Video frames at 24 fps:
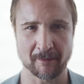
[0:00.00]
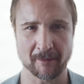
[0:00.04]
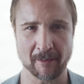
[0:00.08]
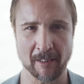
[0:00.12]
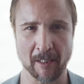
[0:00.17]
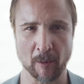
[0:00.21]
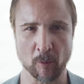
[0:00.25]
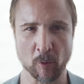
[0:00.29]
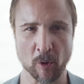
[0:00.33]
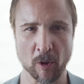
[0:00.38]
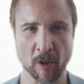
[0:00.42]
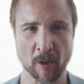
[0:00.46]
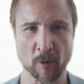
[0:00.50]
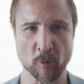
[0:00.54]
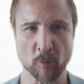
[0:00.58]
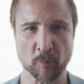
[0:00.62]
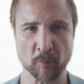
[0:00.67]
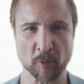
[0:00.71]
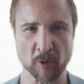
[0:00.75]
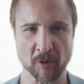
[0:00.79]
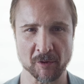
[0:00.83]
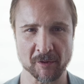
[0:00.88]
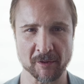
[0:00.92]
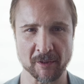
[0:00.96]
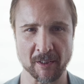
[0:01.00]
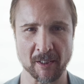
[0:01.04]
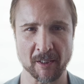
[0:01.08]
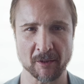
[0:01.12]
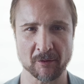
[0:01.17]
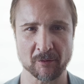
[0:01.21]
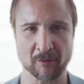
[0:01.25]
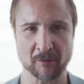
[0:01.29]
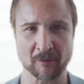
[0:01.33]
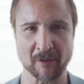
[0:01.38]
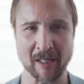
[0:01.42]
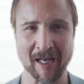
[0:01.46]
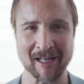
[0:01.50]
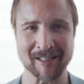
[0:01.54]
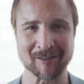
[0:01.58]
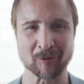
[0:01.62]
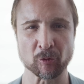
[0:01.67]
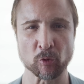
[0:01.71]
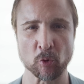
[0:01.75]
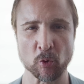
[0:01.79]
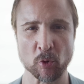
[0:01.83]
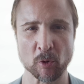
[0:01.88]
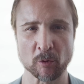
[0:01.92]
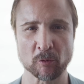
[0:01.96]
Agora o processo dá a
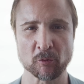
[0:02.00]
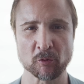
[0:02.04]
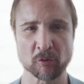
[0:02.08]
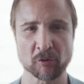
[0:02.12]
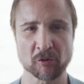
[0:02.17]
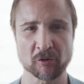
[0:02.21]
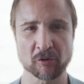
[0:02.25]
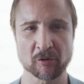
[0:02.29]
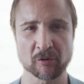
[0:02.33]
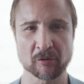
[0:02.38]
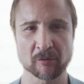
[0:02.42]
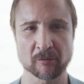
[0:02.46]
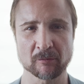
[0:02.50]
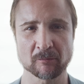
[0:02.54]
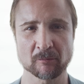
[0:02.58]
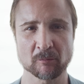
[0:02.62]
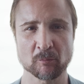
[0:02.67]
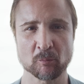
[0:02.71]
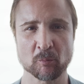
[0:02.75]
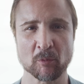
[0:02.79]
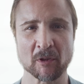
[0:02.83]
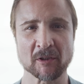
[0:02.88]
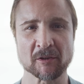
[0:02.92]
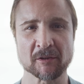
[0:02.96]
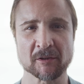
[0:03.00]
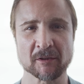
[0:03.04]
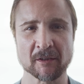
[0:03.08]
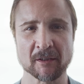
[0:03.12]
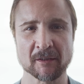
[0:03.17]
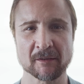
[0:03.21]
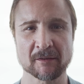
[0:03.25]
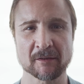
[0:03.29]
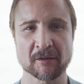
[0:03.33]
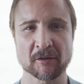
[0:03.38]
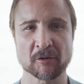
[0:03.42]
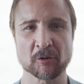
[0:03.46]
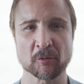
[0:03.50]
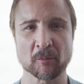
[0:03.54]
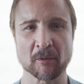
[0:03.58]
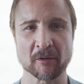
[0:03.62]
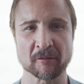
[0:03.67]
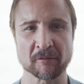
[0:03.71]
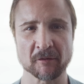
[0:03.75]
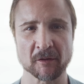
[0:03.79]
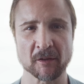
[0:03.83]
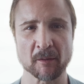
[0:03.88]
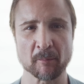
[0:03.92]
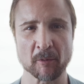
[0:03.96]
todos uma chance de uma
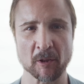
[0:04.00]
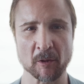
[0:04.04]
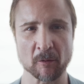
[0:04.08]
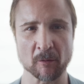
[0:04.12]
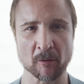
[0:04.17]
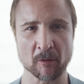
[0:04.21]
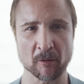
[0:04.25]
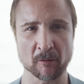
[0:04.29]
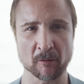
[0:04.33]
vida melhor.